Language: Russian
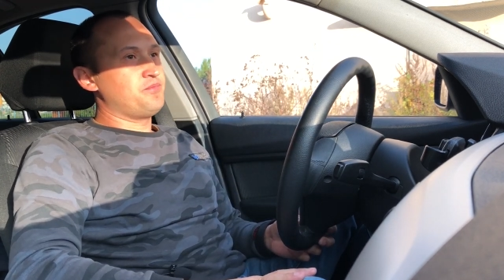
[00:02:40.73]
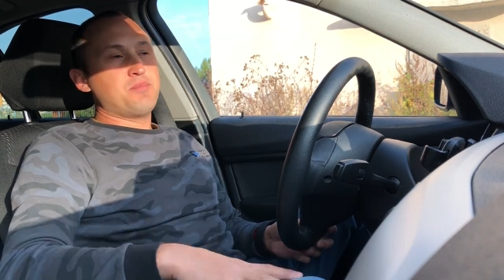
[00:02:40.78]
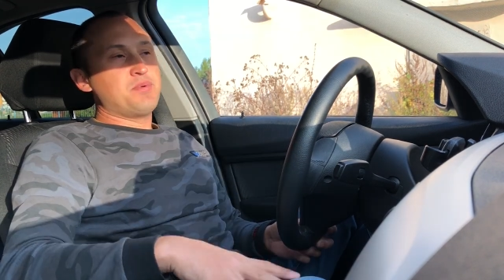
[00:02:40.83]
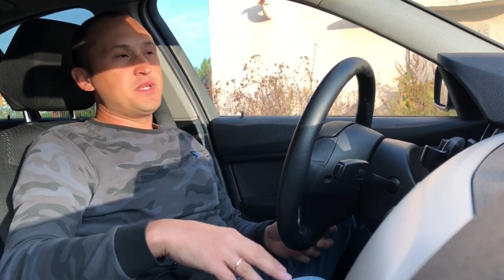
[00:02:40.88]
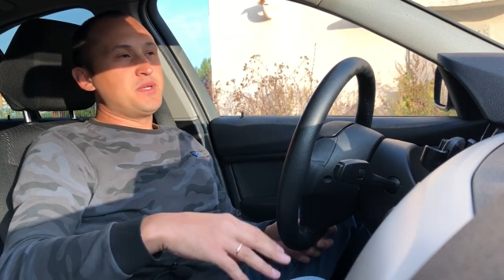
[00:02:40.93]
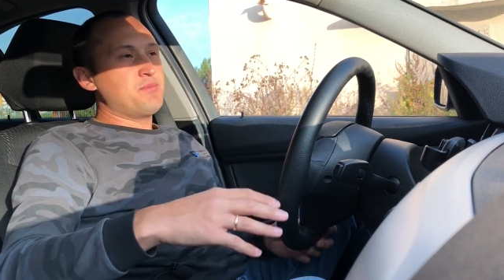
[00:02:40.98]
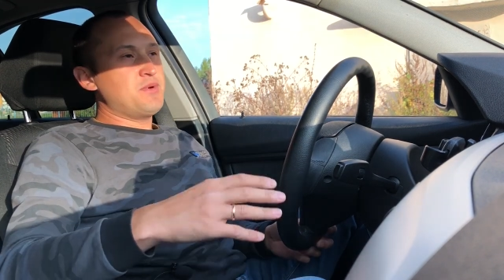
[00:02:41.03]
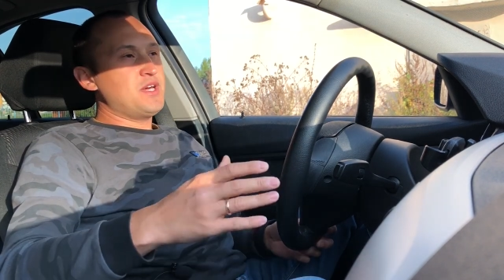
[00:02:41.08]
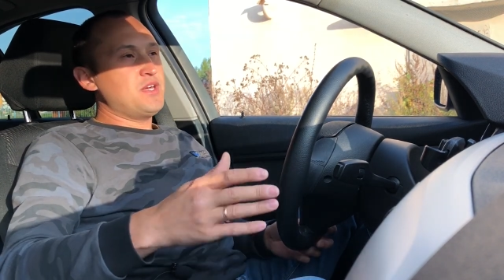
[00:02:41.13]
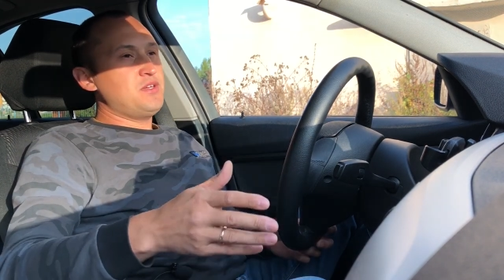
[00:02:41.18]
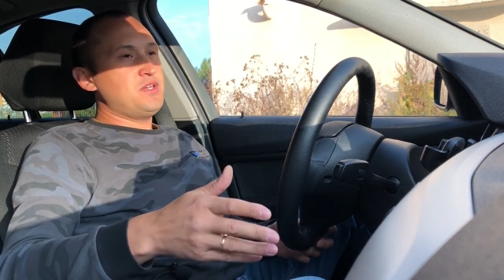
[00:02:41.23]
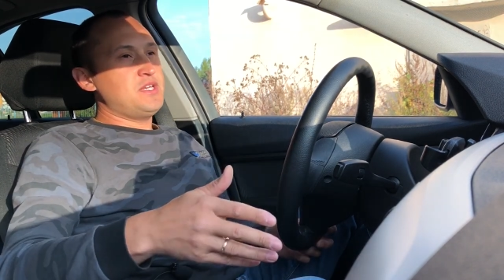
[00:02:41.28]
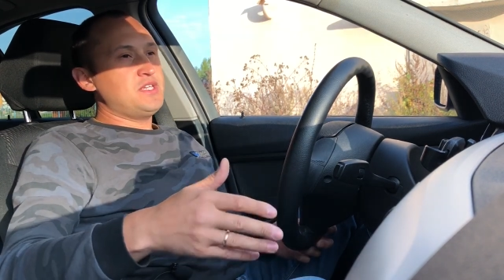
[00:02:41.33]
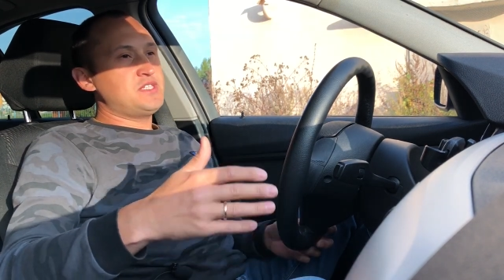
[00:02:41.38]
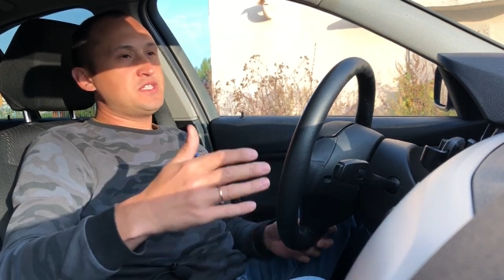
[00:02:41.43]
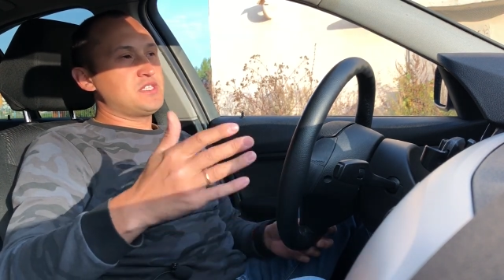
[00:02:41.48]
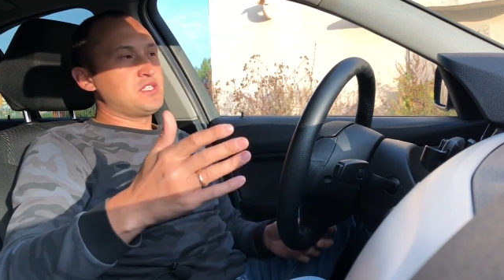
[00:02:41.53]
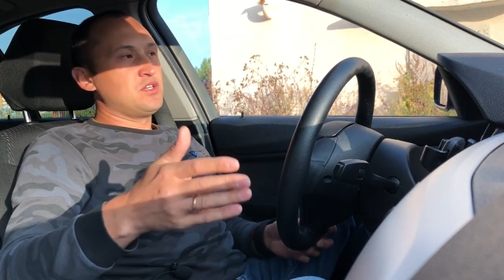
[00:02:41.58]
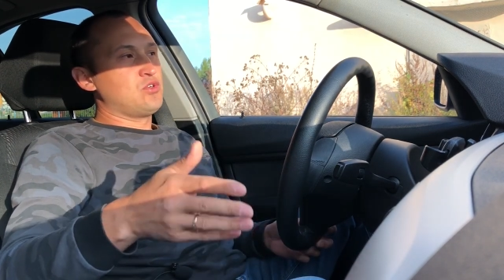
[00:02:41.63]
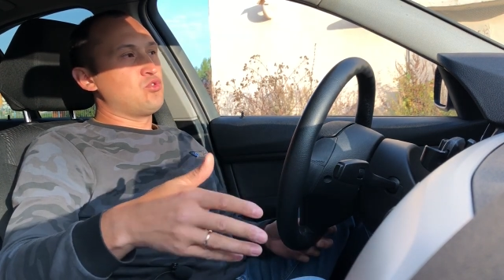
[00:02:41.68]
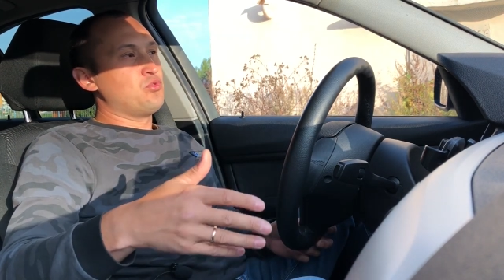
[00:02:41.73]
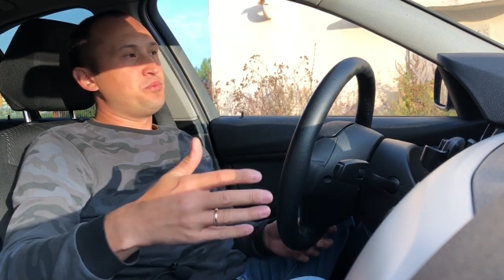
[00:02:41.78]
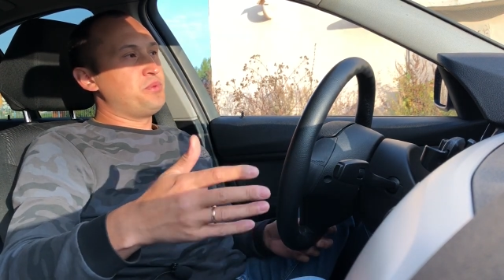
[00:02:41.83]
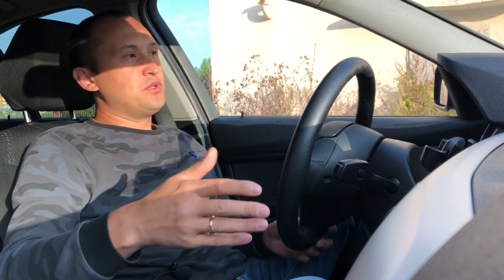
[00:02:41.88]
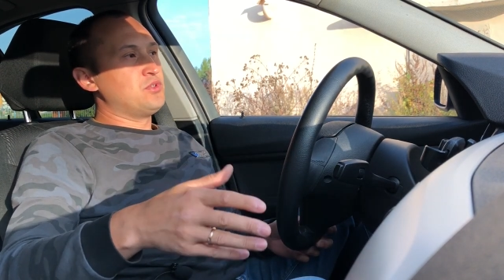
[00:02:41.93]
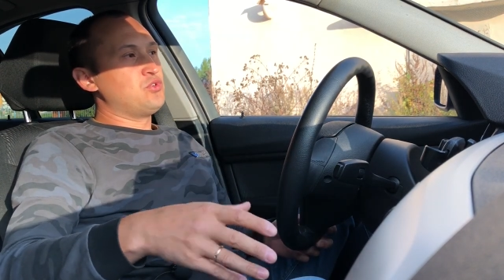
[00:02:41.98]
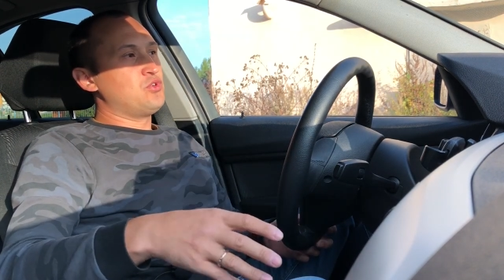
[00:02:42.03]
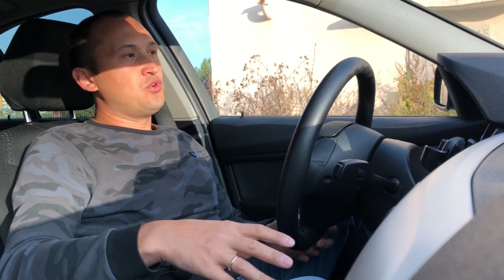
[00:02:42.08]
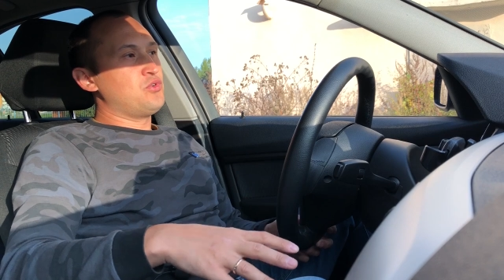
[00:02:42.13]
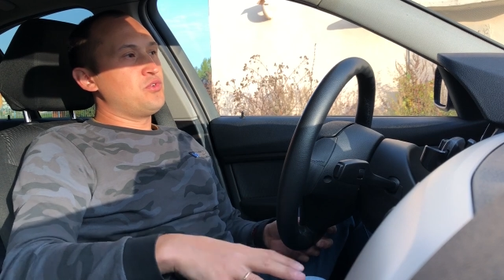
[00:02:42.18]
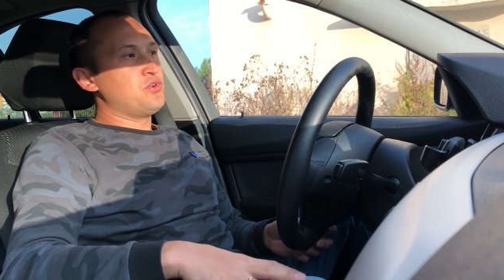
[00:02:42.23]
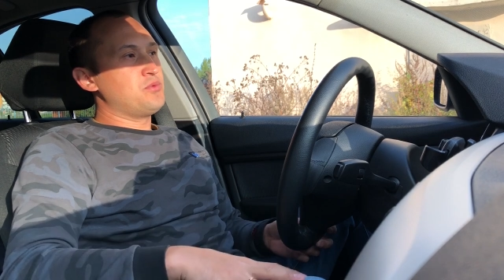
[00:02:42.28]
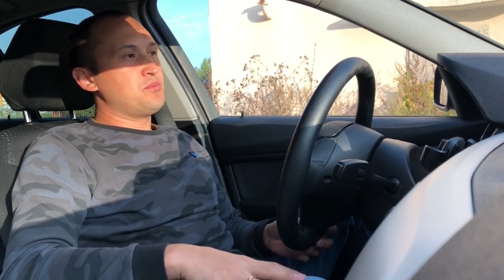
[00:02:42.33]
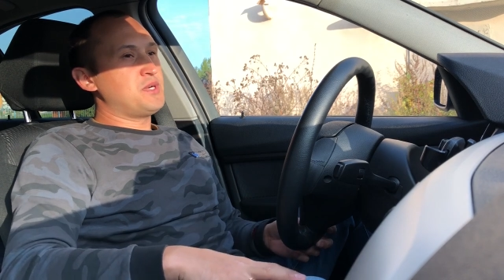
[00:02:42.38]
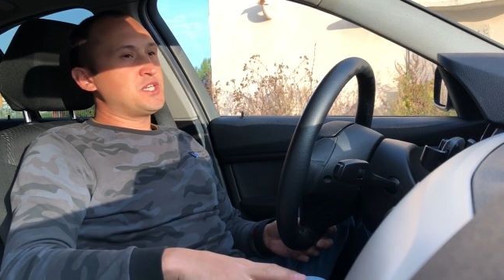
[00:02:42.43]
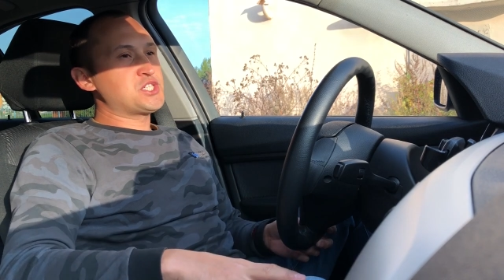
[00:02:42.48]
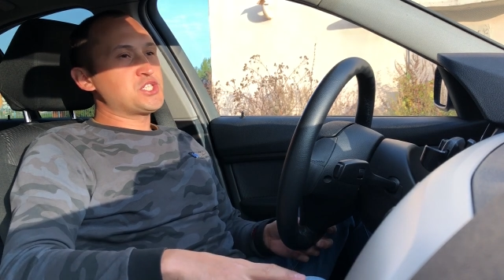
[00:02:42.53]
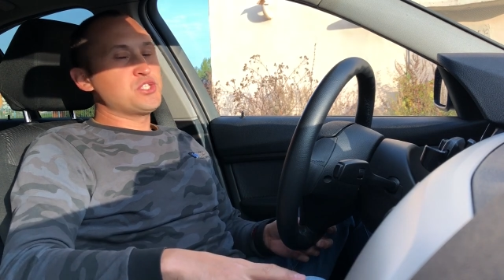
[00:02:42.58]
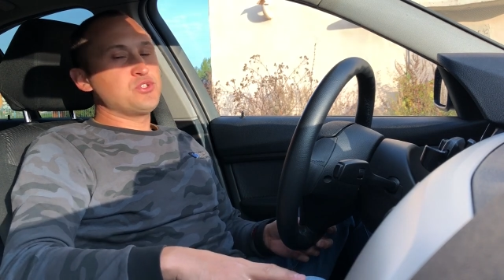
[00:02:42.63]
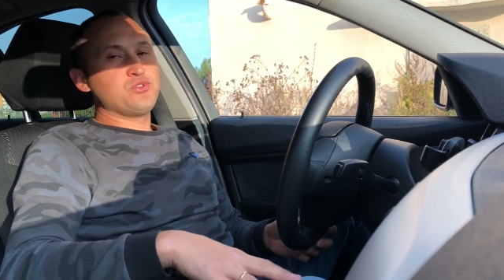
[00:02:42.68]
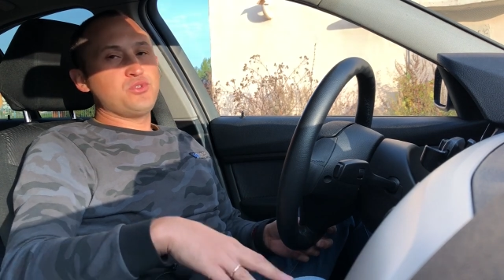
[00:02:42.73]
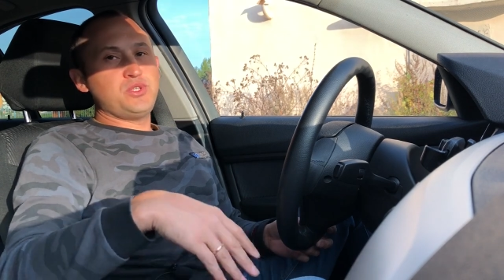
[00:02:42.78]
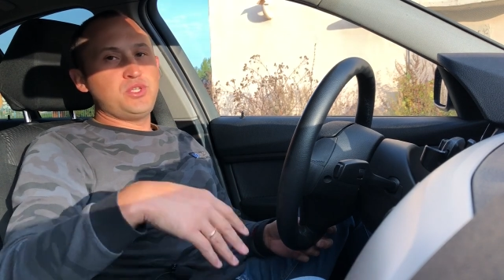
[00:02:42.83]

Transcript: Понимаю, если ты купил новую машину